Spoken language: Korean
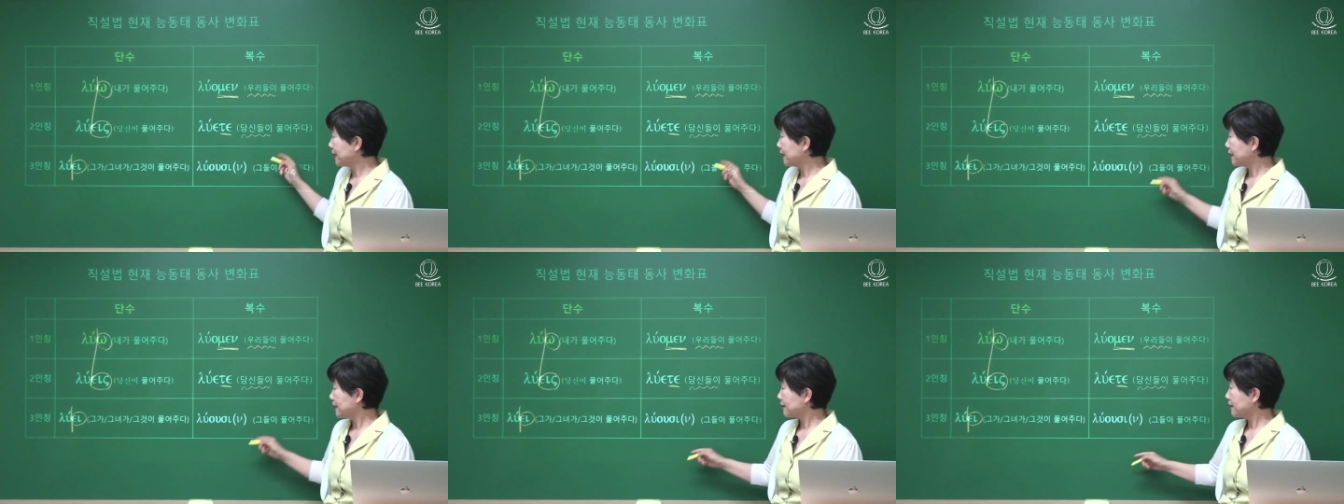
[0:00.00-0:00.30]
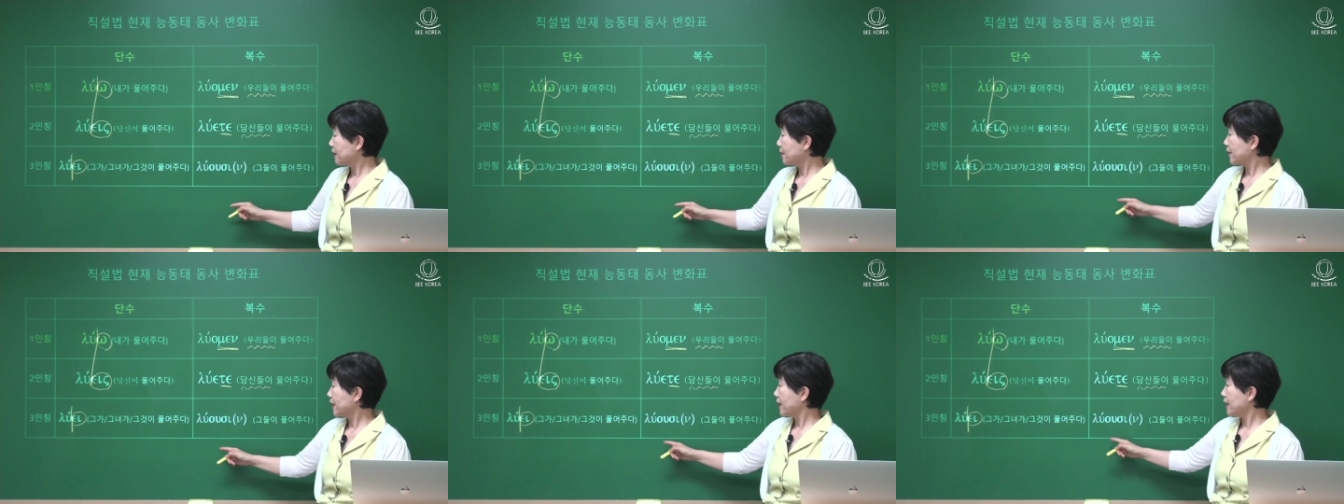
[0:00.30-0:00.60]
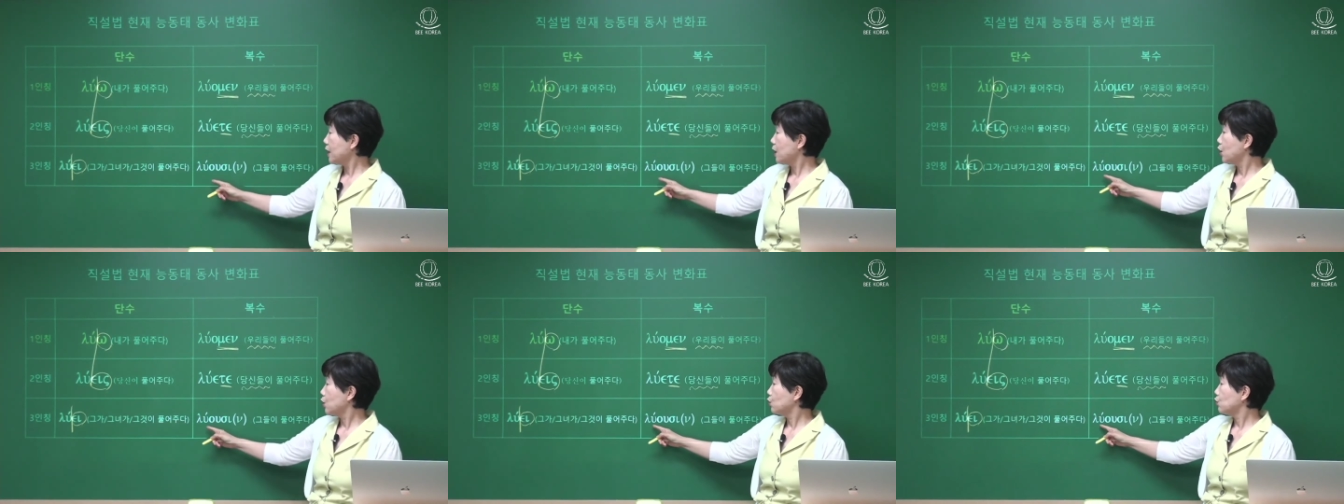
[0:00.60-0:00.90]
그
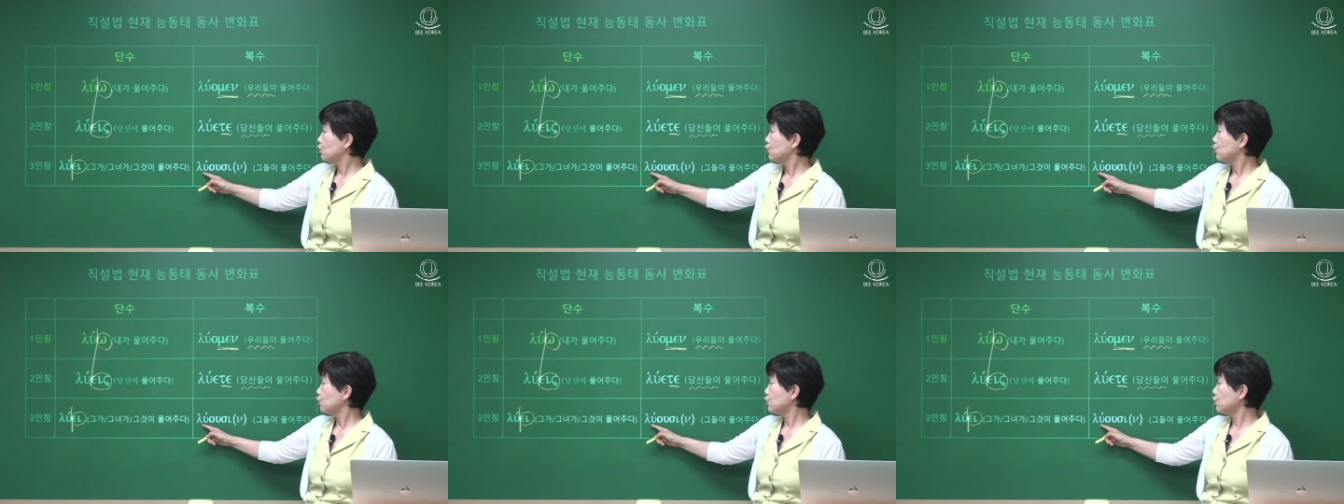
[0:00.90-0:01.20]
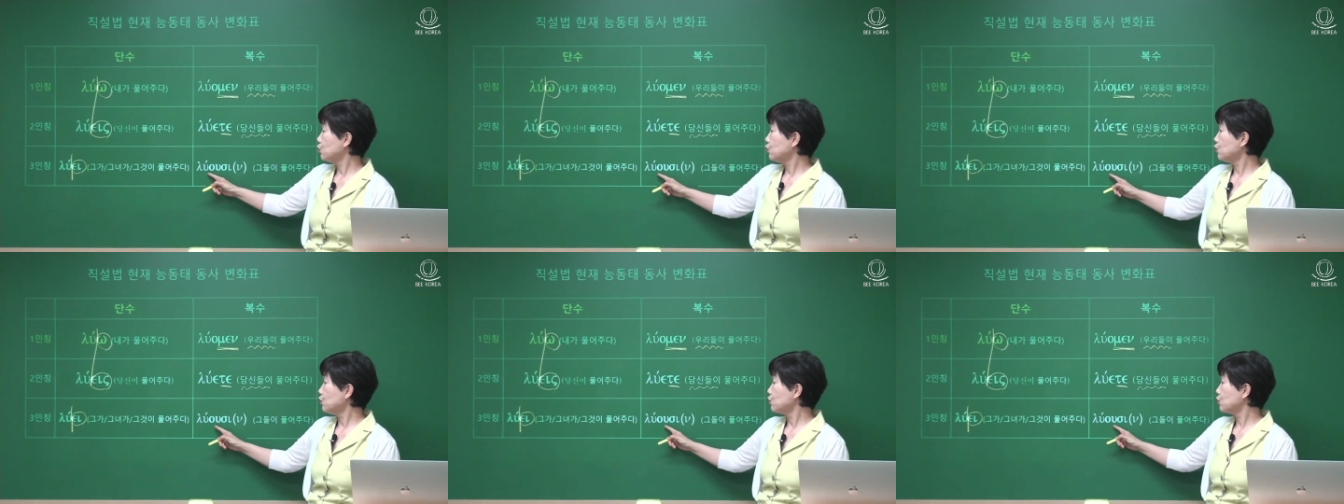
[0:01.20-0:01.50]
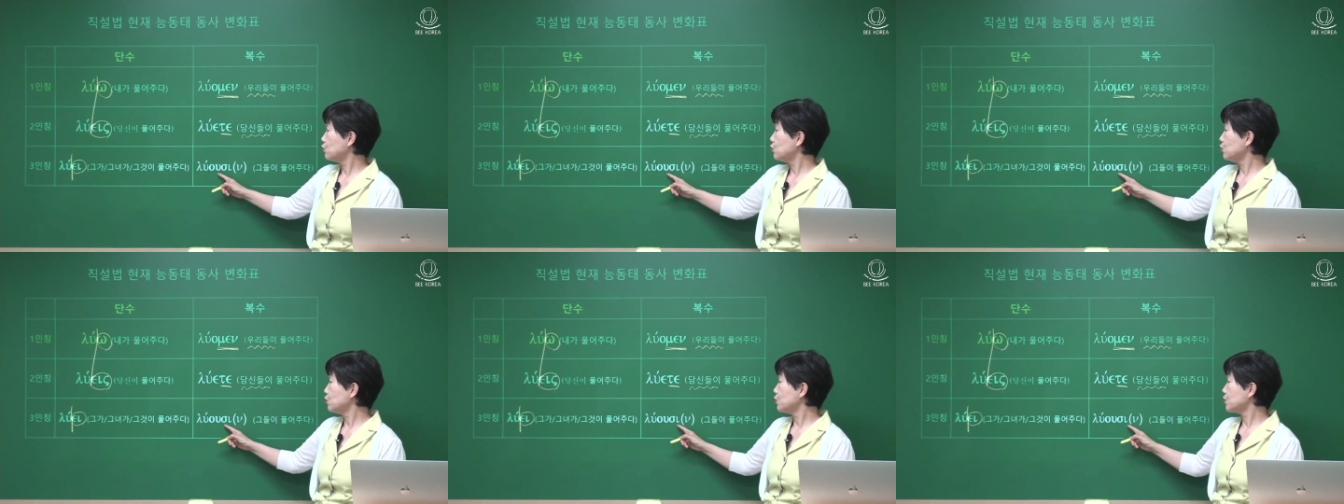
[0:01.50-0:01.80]
다음에
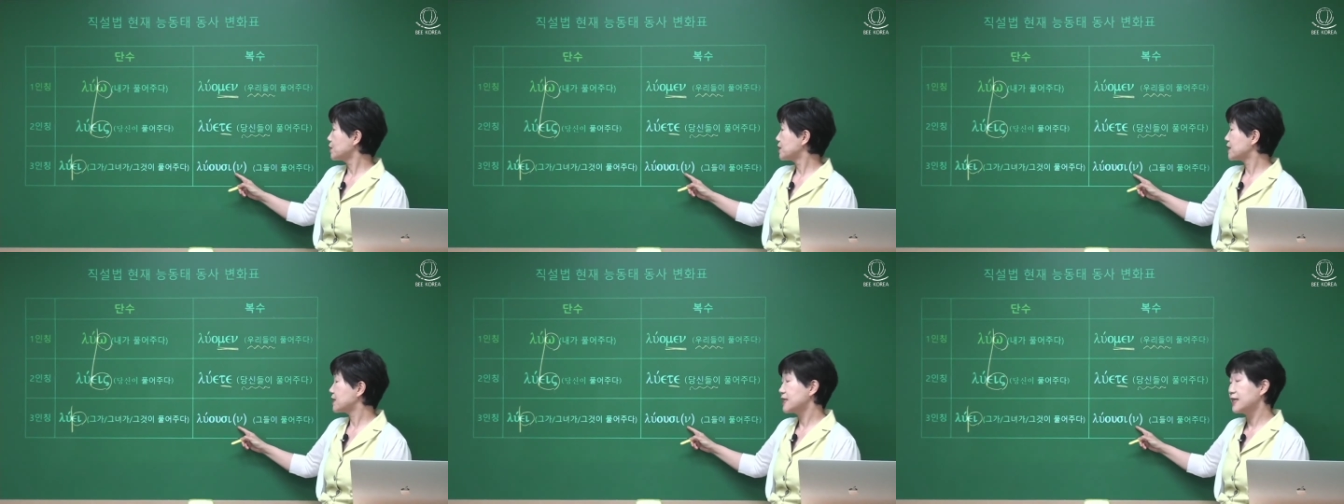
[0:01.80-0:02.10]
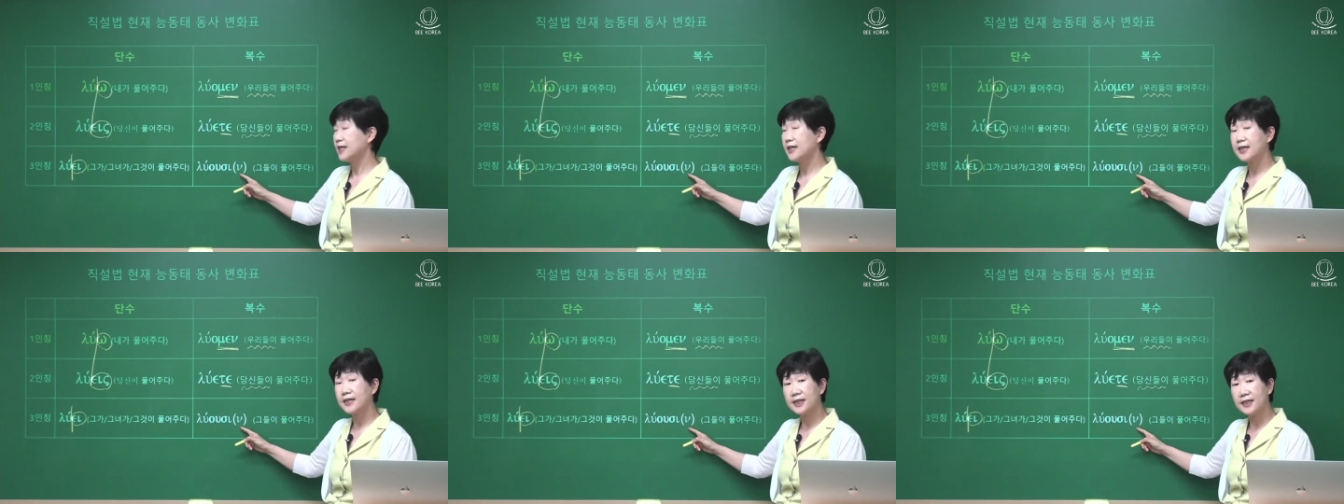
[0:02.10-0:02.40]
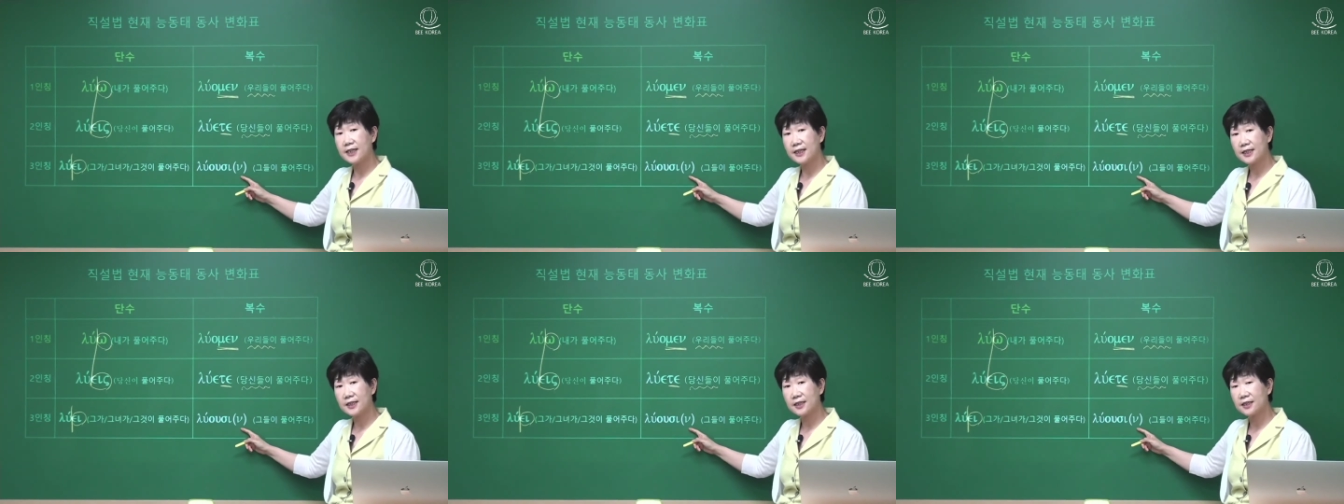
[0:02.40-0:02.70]

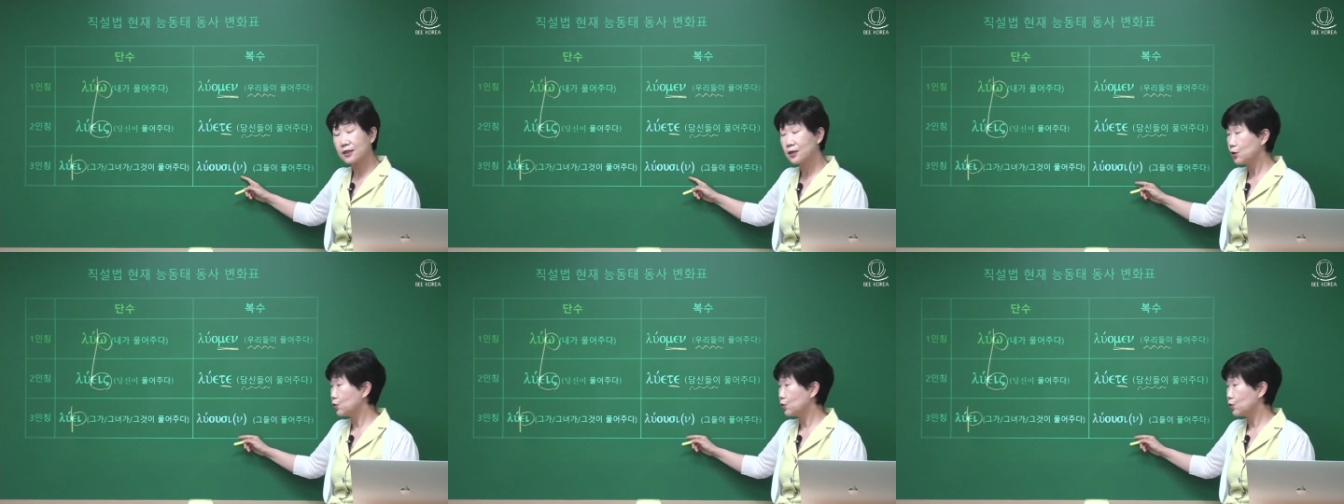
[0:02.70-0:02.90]
루우시인,